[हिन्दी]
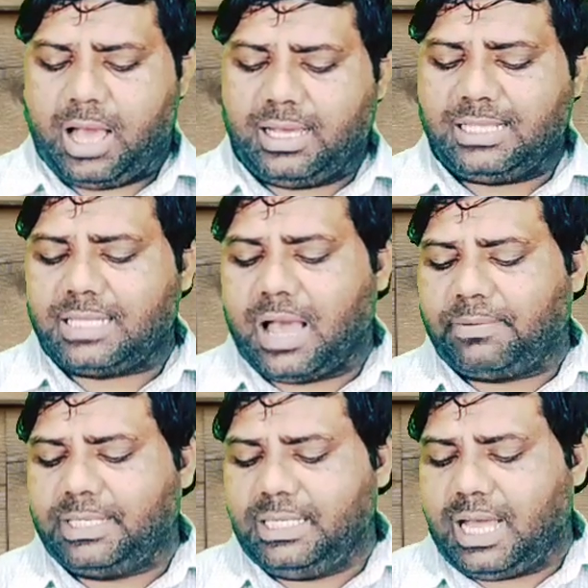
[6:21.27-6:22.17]
हंगल
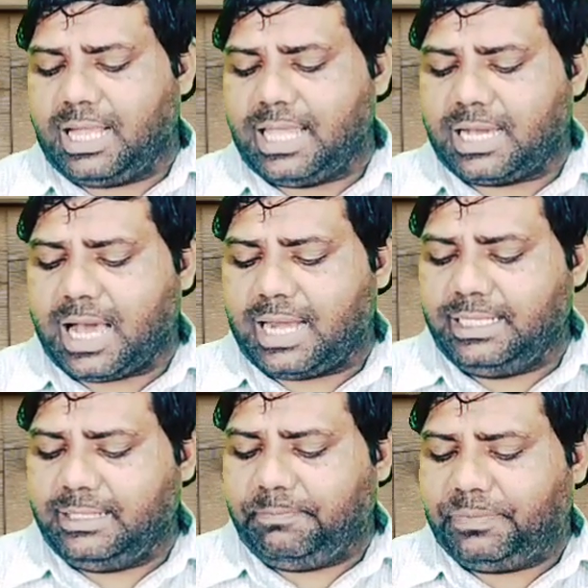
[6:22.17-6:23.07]
साहब की
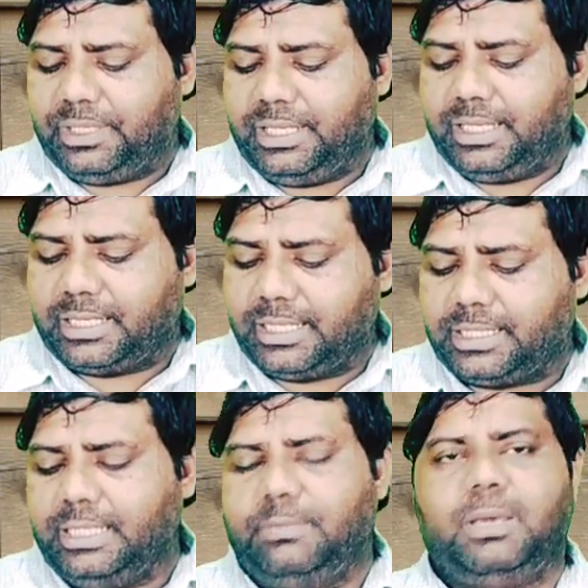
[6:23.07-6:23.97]
अदाकारी
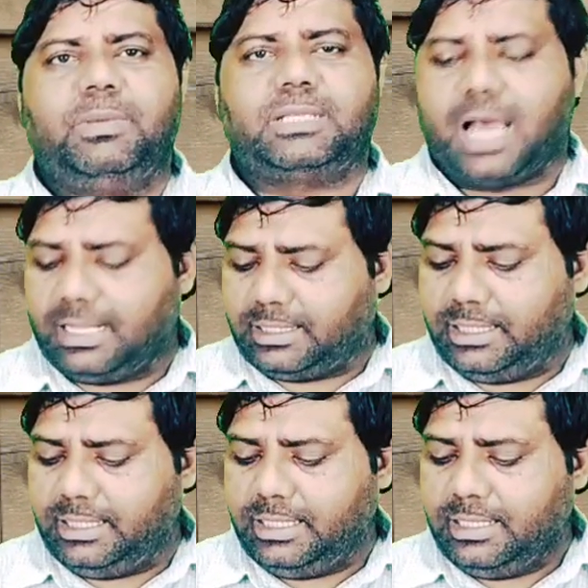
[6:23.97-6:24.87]
कितनी बेमिसाल
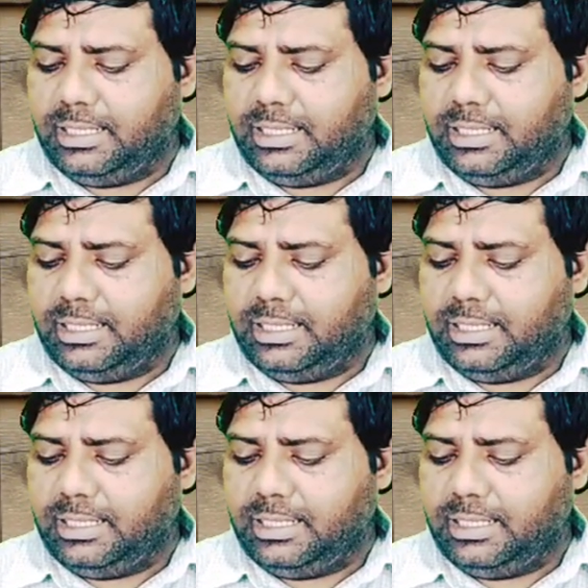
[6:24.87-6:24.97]
थी